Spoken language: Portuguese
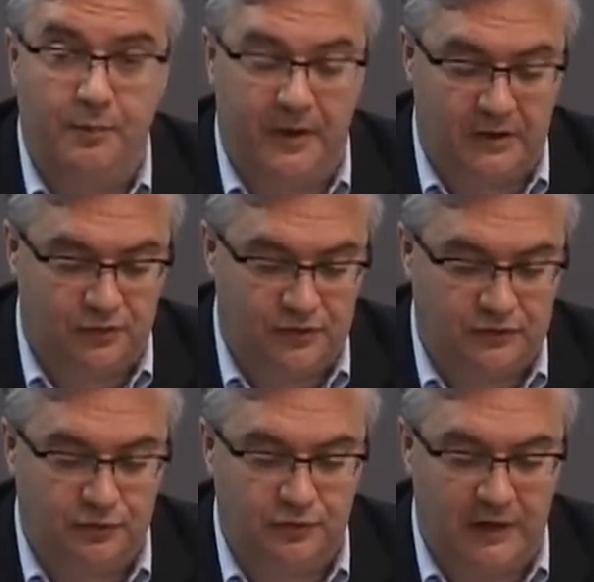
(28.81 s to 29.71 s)
operações
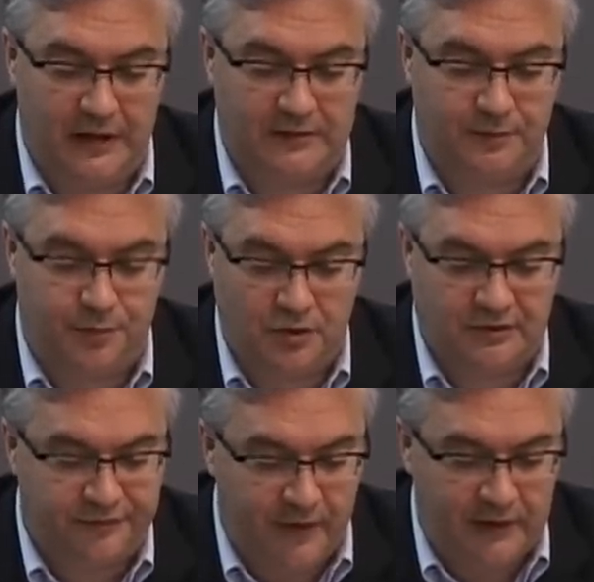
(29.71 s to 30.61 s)
estruturadas e
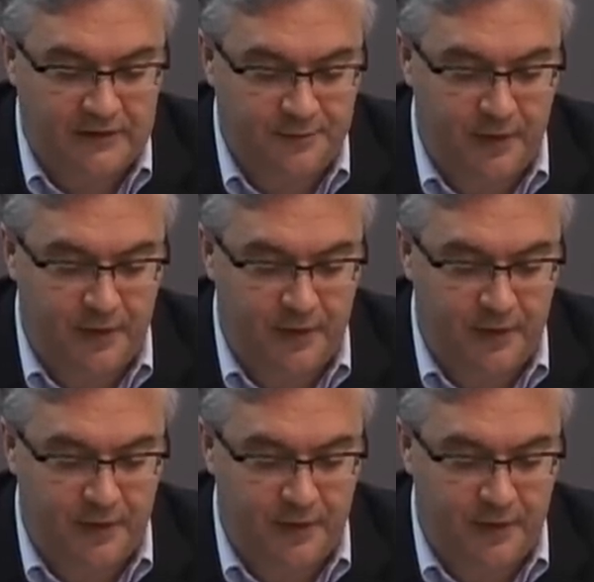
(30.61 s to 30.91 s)
project finance.